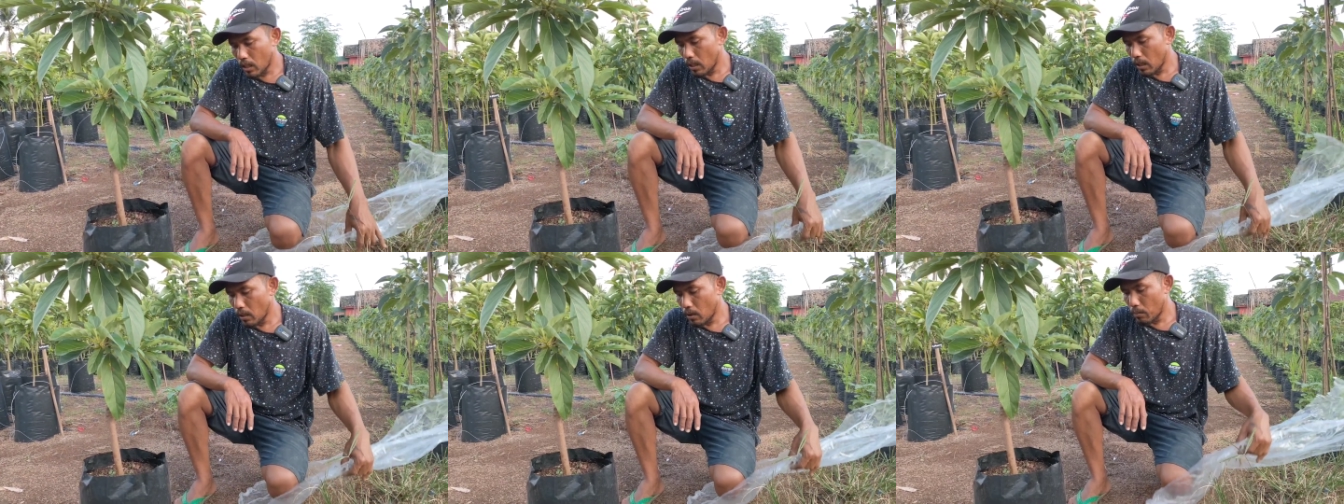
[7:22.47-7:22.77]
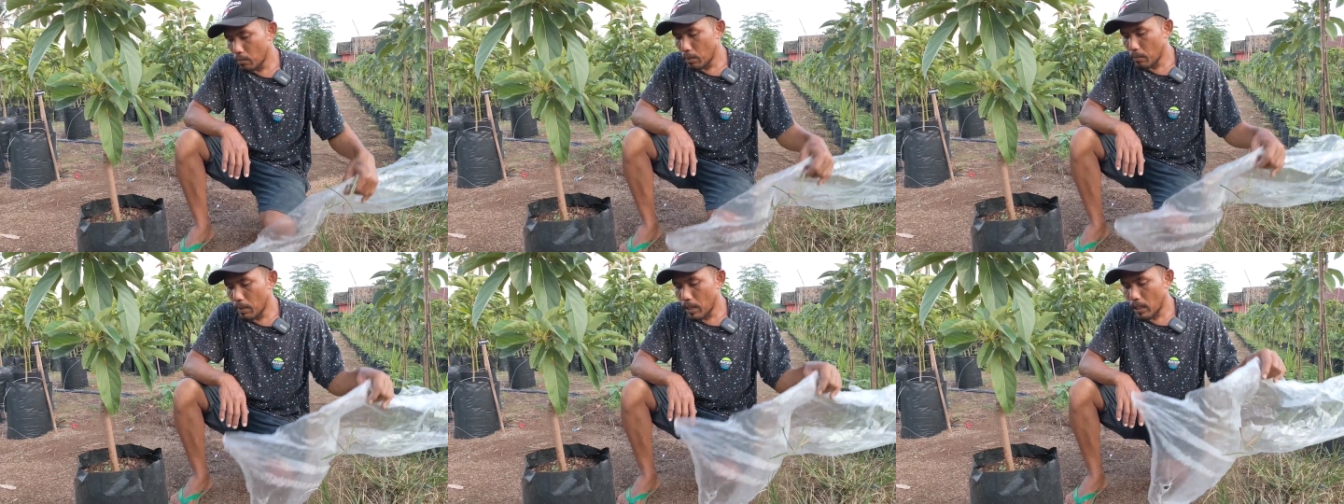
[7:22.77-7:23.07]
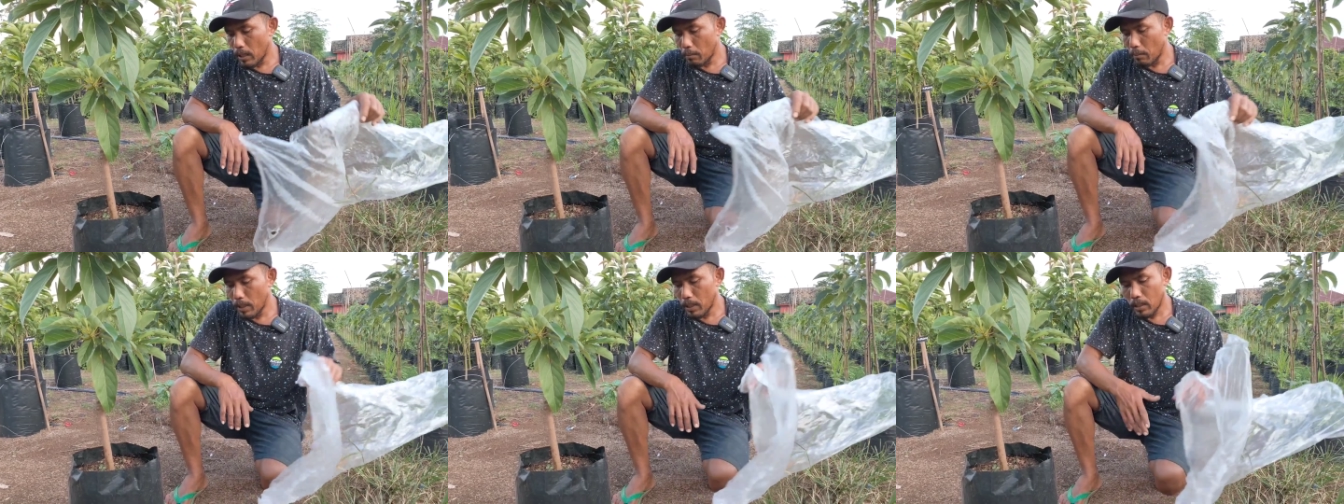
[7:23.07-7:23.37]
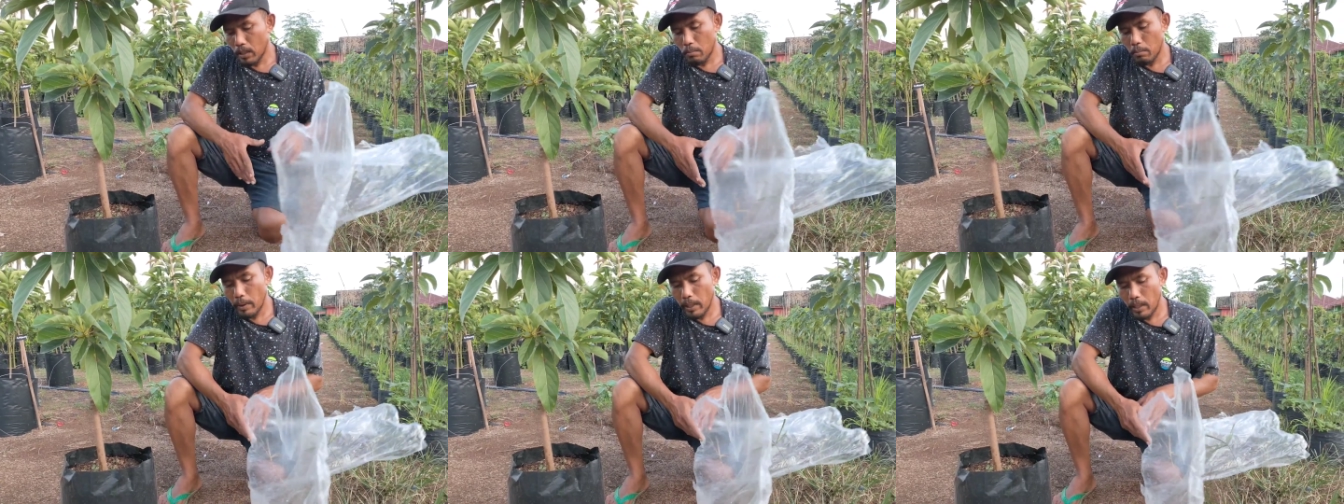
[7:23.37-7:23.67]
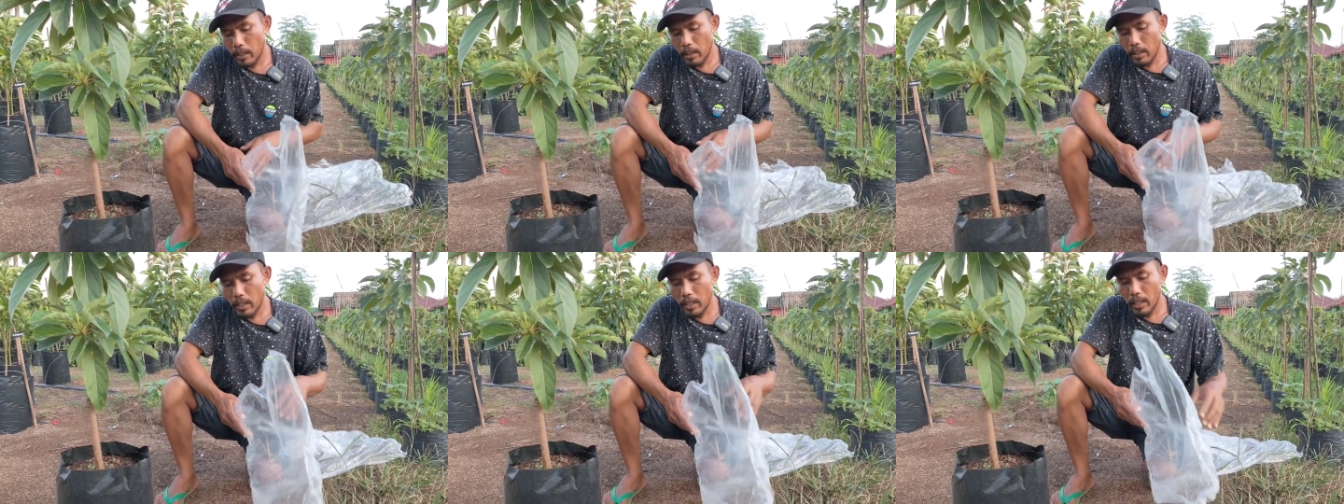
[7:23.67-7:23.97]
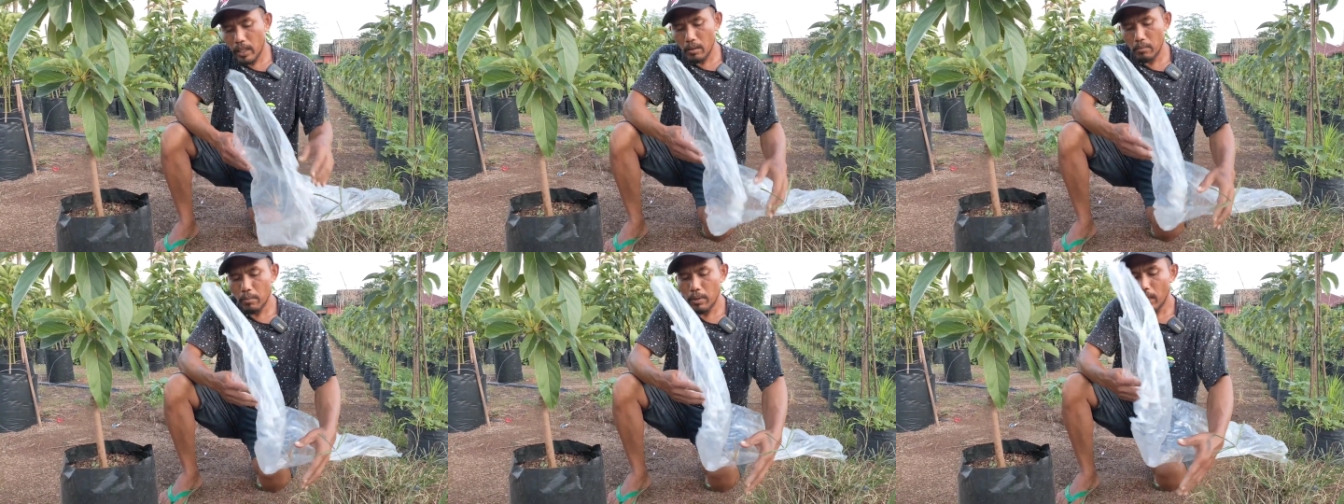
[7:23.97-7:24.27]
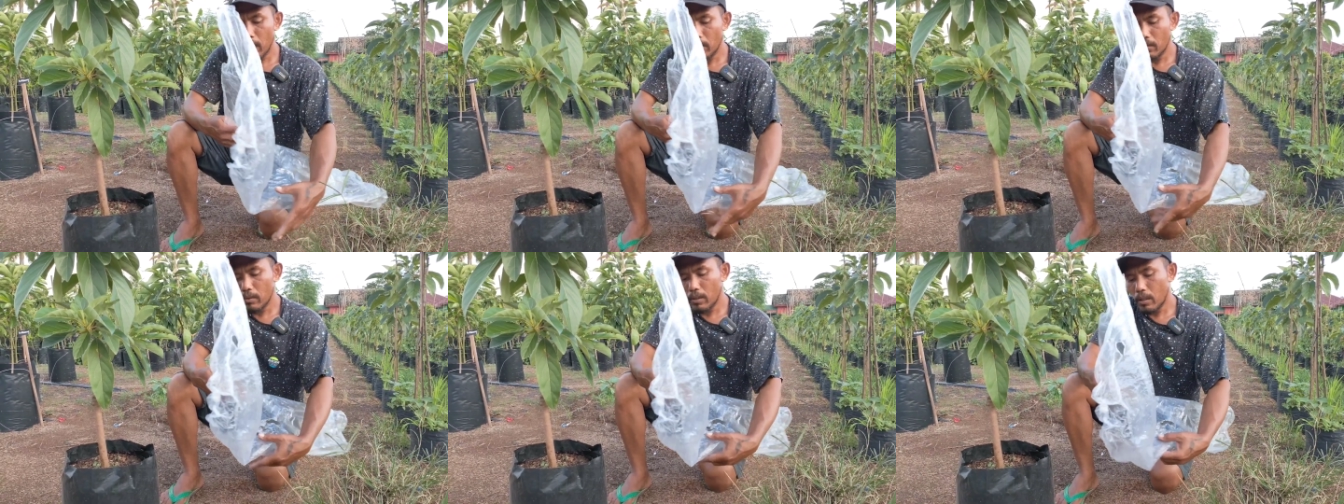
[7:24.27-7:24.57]
kalau memakai penter bag gede kan
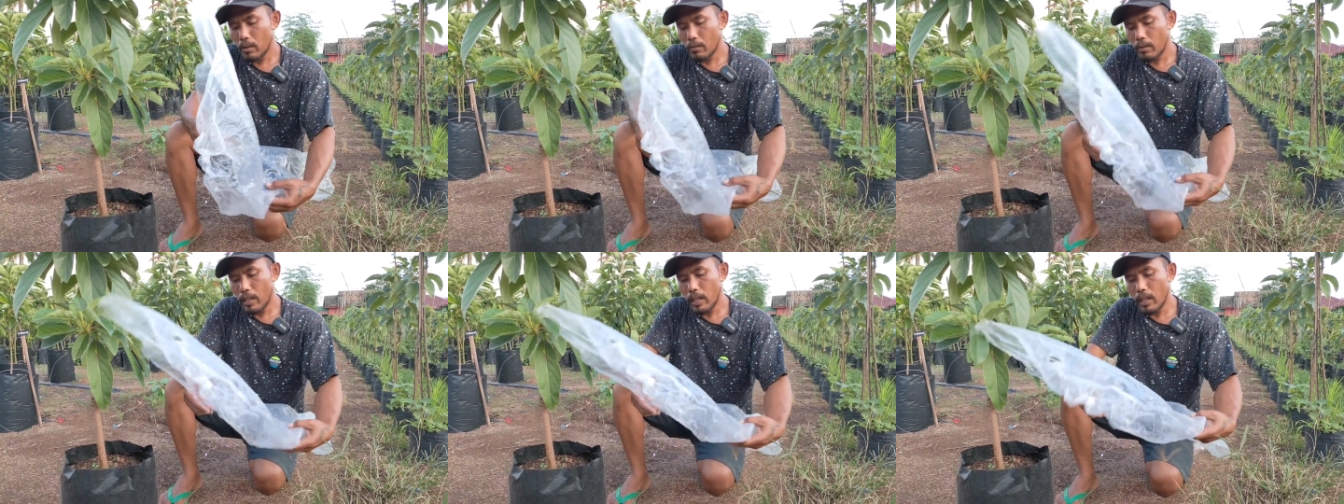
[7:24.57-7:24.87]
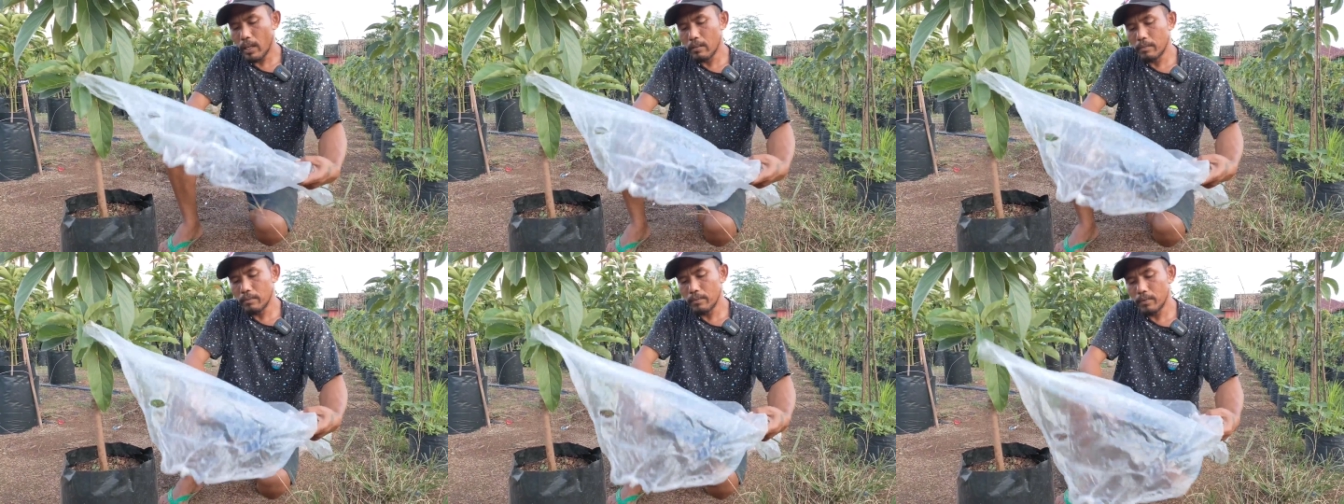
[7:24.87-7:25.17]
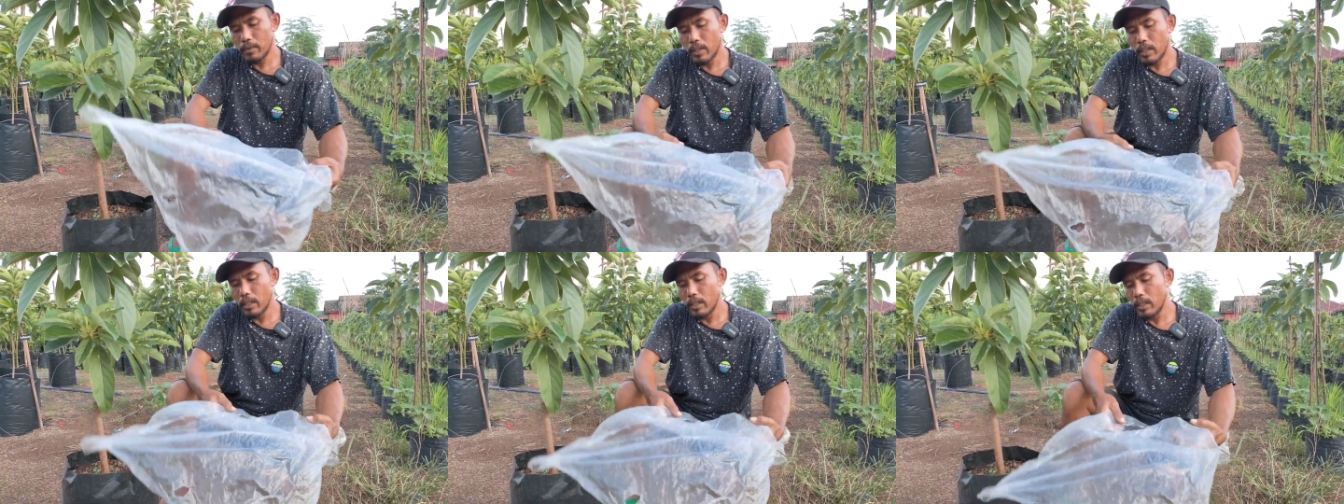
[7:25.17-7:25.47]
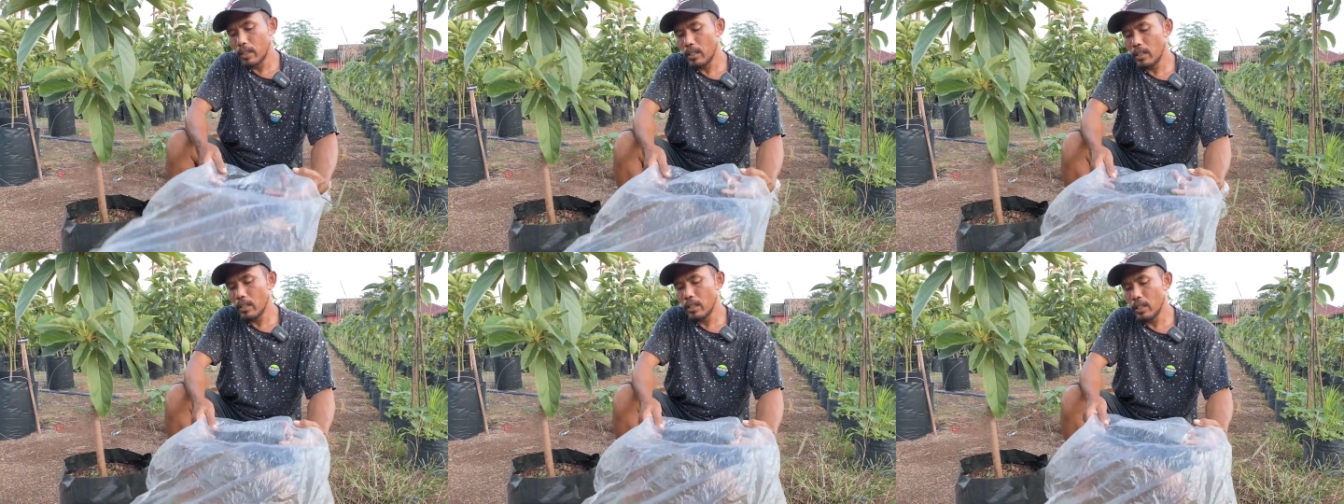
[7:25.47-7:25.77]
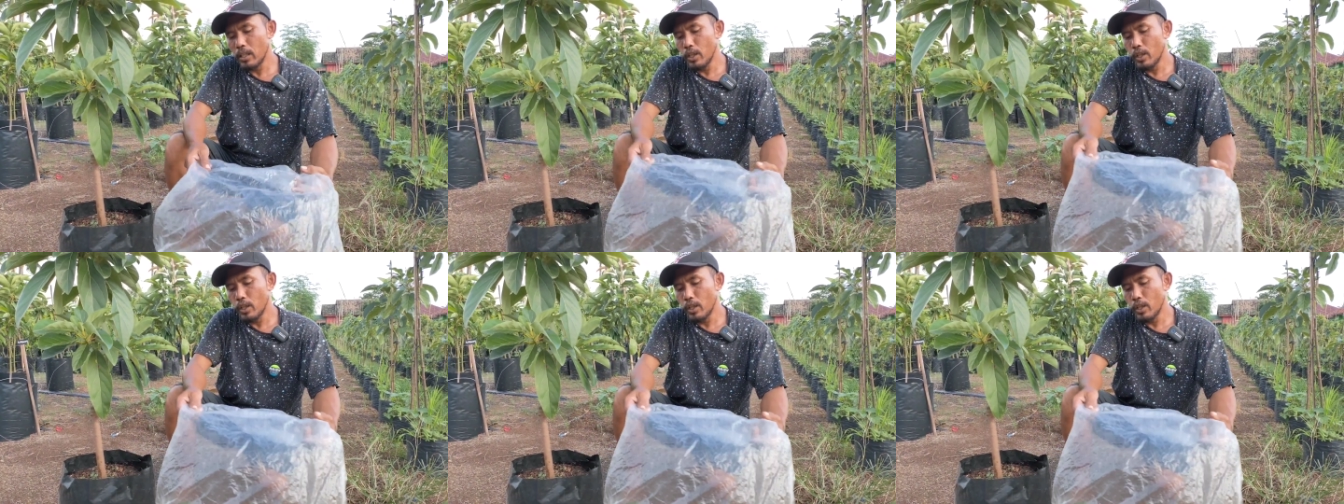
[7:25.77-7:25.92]
berat saudaraku ya jadi